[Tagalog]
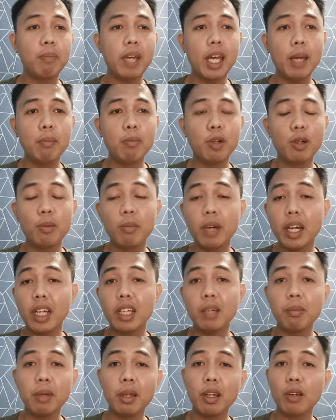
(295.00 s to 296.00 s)
if ever
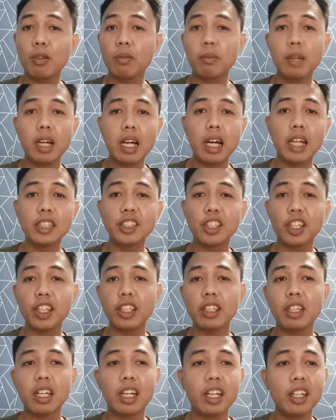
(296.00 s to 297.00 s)
man na mayroong mga
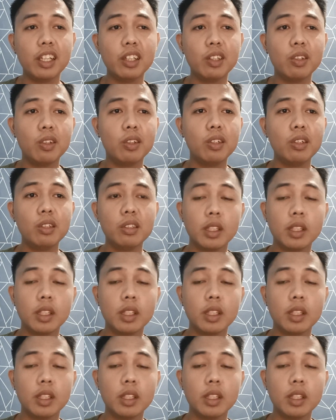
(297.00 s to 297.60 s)
sakit na ganito,